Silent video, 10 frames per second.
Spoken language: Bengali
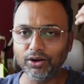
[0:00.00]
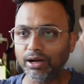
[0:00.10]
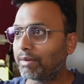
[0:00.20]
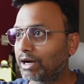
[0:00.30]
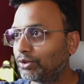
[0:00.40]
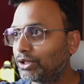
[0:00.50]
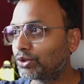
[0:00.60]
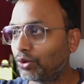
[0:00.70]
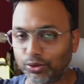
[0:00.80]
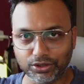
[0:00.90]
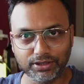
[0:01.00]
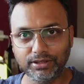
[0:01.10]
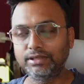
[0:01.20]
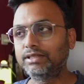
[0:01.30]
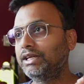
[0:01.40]
নাও কাম ব্যাক টু দিস কোর্স
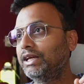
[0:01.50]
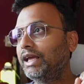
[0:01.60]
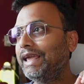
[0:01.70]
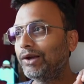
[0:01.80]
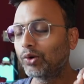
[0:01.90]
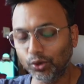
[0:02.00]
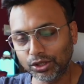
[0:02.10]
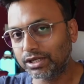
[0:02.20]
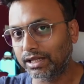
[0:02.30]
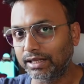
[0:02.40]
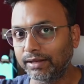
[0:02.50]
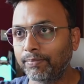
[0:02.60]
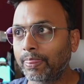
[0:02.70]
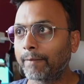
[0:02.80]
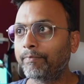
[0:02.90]
যে এই কোর্সটাতে
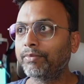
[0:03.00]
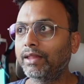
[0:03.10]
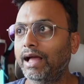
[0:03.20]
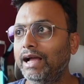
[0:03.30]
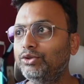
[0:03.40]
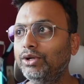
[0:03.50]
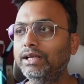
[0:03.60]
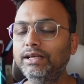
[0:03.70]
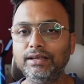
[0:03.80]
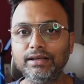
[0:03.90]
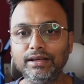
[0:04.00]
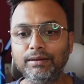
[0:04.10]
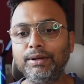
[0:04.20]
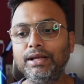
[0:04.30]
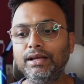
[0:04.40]
অ্যাকচুয়ালি
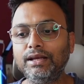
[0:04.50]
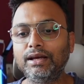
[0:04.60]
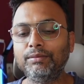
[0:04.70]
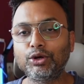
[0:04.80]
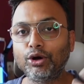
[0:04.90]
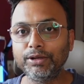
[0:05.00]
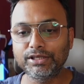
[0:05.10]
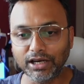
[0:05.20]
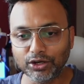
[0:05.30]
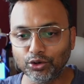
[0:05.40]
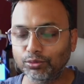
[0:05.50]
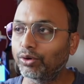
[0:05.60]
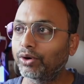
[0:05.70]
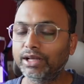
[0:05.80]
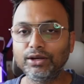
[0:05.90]
মানে আমি কবে স্টার্ট করব
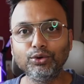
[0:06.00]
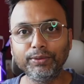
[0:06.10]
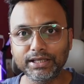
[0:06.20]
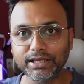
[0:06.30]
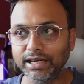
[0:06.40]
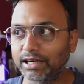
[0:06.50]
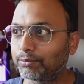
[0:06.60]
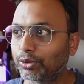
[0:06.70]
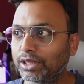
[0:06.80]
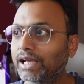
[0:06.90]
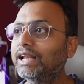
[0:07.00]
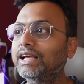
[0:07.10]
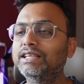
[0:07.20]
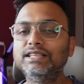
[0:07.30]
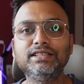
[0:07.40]
অনেকে খুব এক্সাইটেড প্রত্যেকে
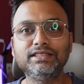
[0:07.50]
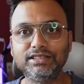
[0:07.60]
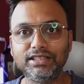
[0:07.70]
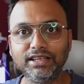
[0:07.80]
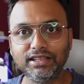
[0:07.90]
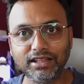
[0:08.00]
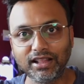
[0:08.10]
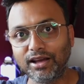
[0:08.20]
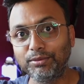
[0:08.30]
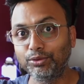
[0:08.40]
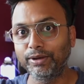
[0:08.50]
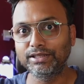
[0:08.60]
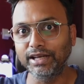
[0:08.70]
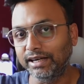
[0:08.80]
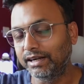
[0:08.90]
লিখে যে দাদা আমি খুব
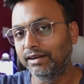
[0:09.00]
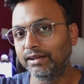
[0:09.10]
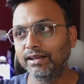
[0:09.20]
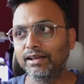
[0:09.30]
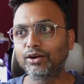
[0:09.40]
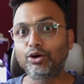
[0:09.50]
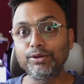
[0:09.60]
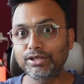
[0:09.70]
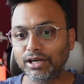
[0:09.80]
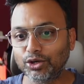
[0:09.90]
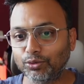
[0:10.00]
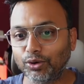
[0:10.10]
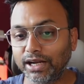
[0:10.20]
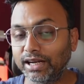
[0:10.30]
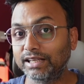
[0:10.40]
এক্সাইটেড কবে স্টার্ট
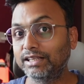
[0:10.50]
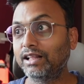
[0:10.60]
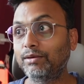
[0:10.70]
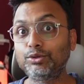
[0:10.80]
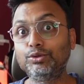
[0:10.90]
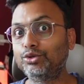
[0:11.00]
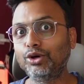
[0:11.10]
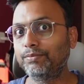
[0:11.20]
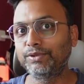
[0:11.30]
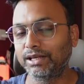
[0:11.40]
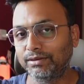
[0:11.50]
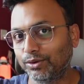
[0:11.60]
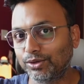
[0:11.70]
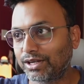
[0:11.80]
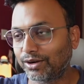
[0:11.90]
করবো অনেকে লিখেছে দাদা আমার শুধু জব চাই
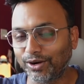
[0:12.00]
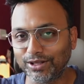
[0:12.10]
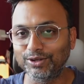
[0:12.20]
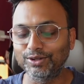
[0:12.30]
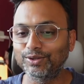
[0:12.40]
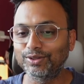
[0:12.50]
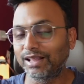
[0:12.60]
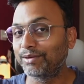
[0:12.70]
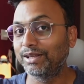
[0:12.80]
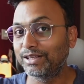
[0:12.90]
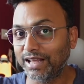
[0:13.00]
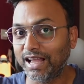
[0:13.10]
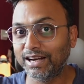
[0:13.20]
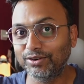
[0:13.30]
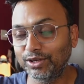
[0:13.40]
কোর্সটা করার জন্য তো আমি
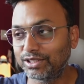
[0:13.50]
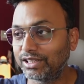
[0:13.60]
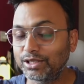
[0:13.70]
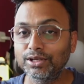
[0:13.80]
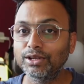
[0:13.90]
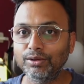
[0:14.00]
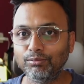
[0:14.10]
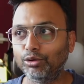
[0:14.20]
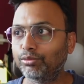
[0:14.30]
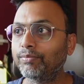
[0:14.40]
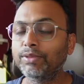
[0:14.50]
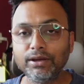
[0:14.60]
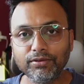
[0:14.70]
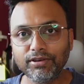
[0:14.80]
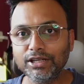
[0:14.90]
এক করে জিনিস বলবো
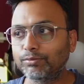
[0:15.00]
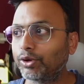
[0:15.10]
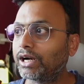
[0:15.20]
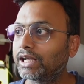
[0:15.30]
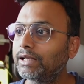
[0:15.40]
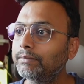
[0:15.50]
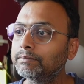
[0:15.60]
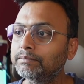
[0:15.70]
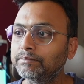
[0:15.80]
ফার্স্ট বলে রাখি